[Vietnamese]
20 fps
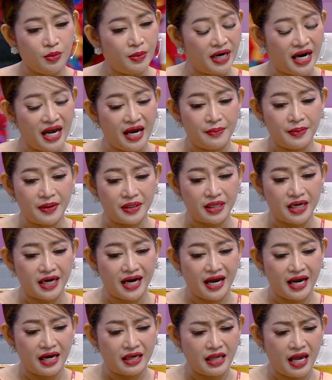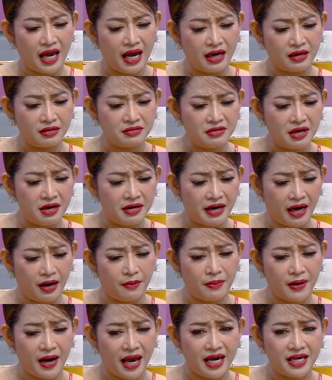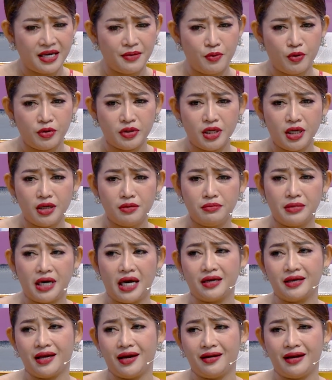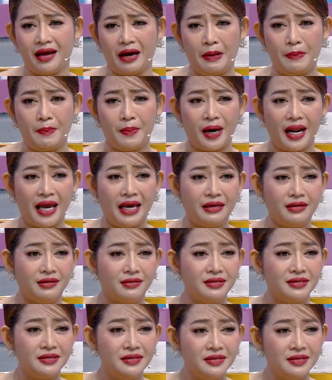Nhưng mà đai bật thna tháng, thơ nẹ gặp lại, phù dương đằng ha nẹ gặp lại nữa.